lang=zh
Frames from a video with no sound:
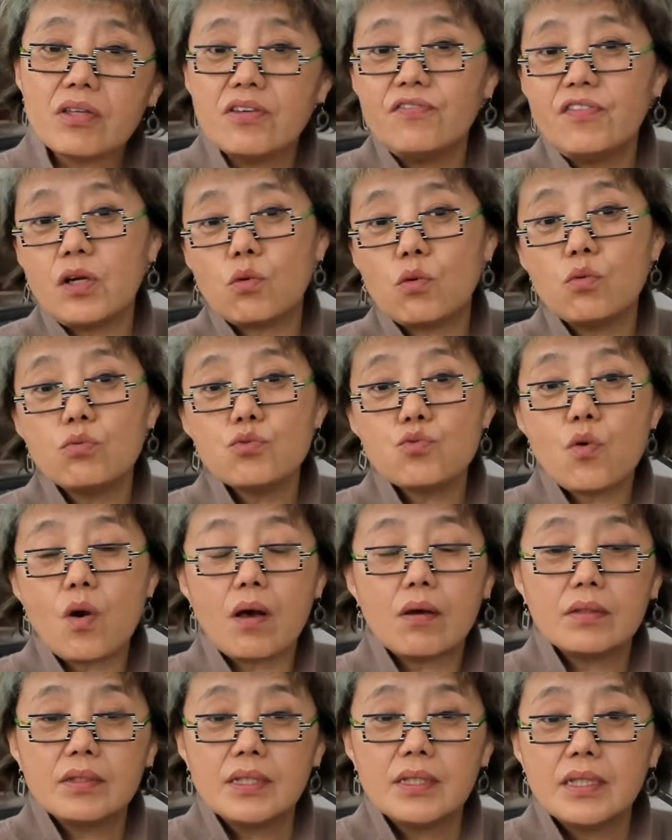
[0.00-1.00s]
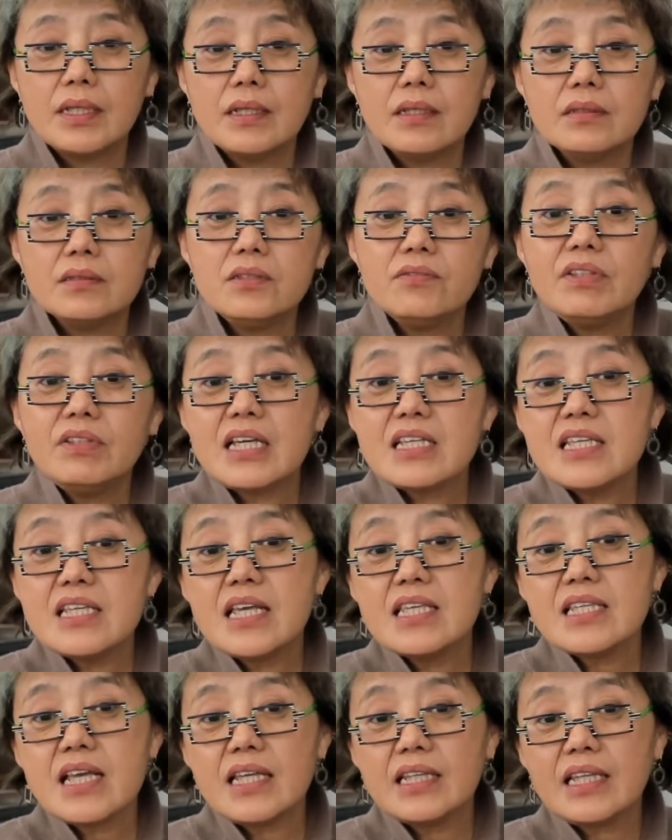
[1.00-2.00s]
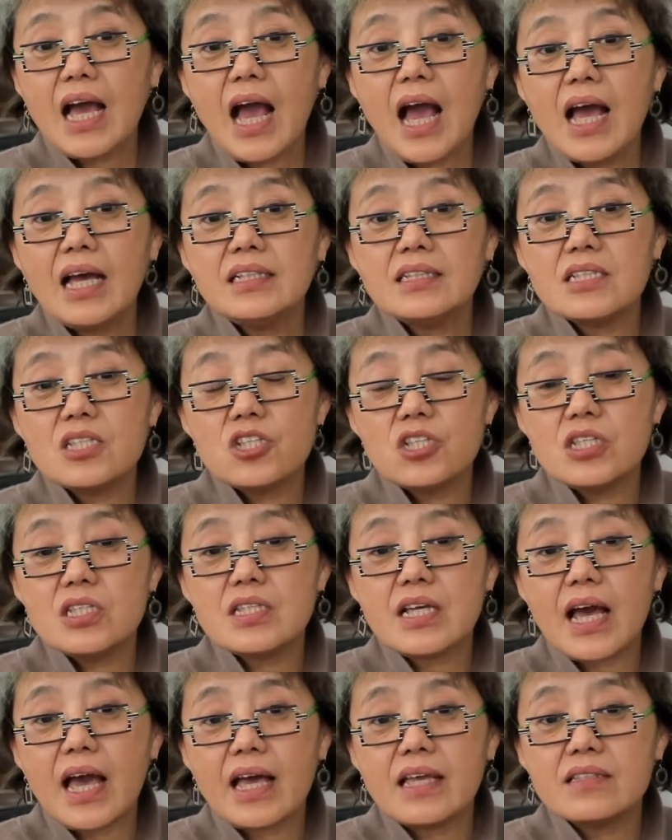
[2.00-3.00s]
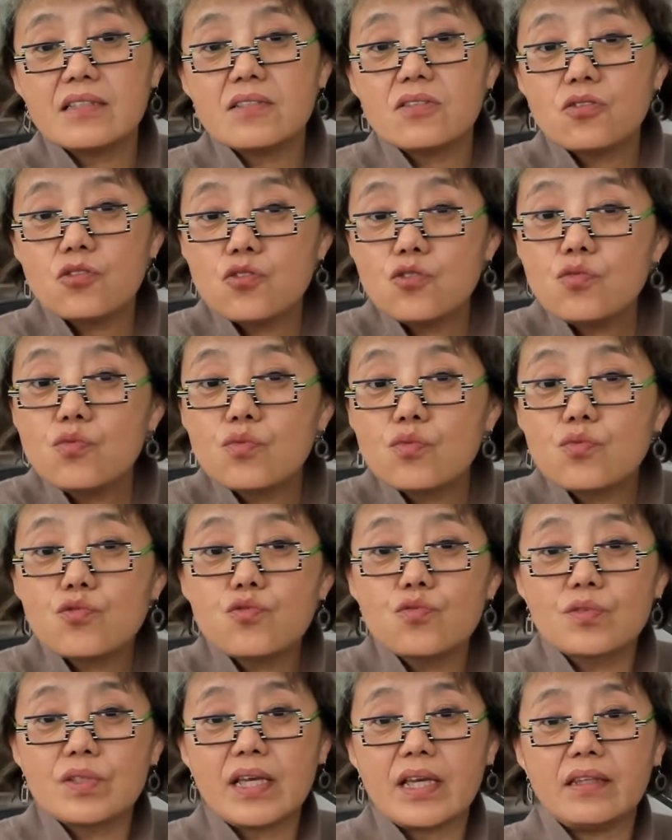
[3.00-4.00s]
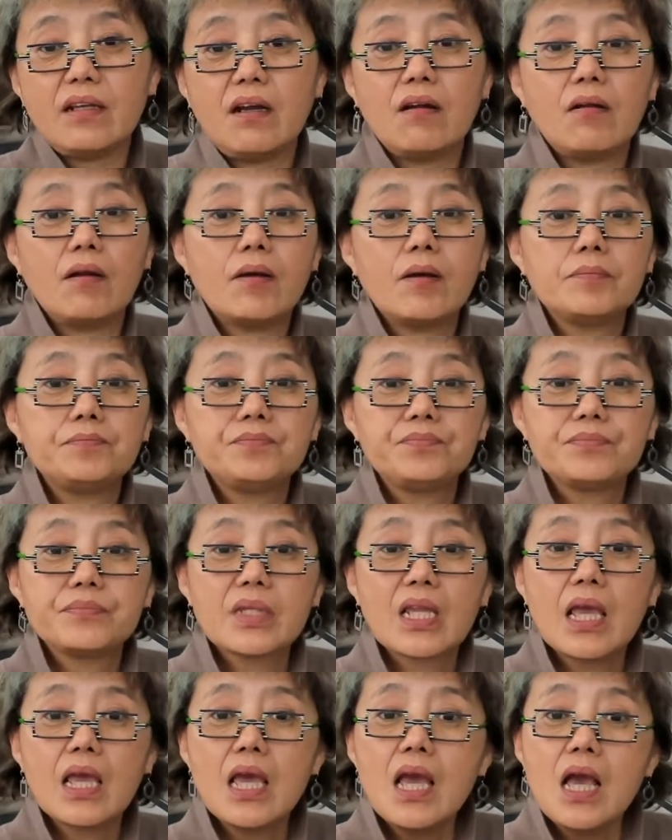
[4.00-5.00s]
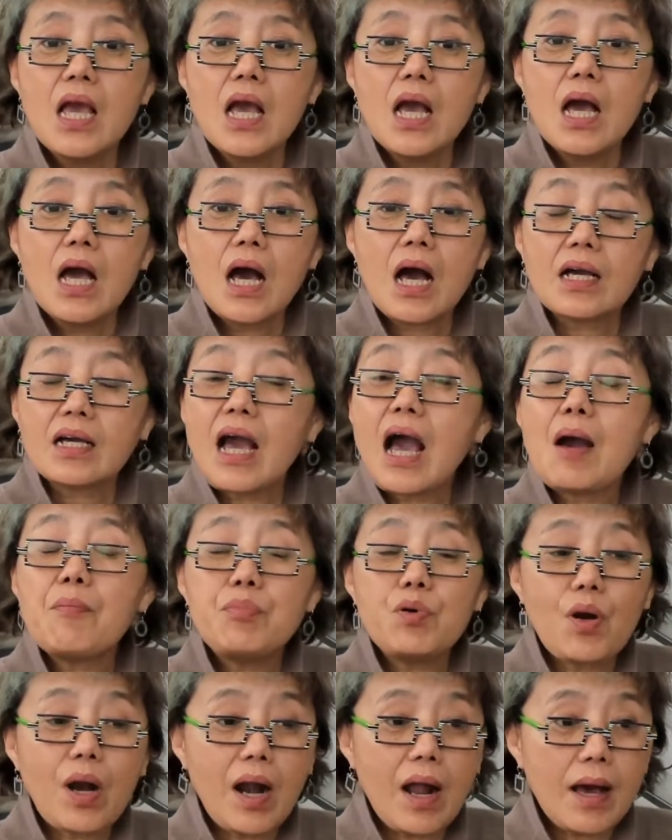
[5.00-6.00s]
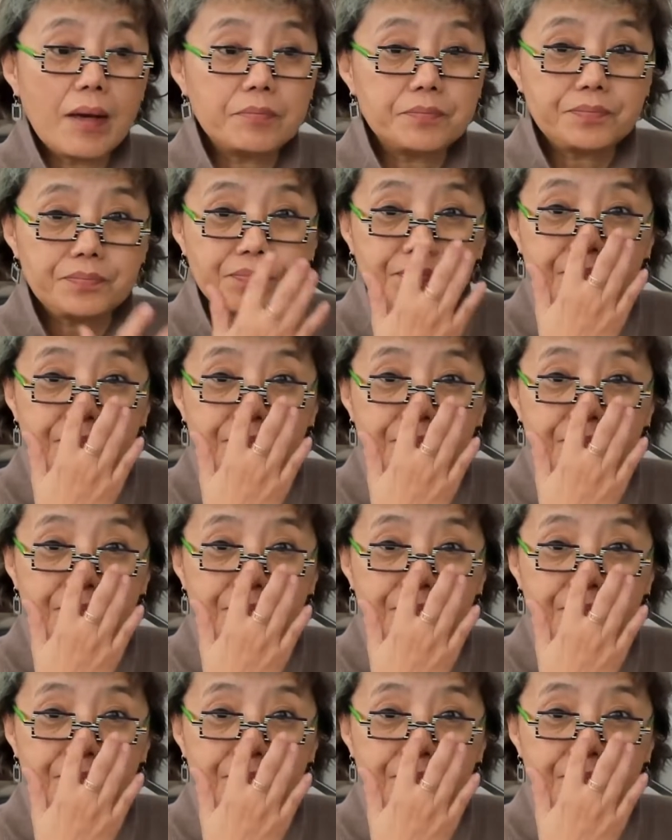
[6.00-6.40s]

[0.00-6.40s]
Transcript: 一份工作，因为他现在他的妻子孩子就住在那儿了啊喀布尔啊。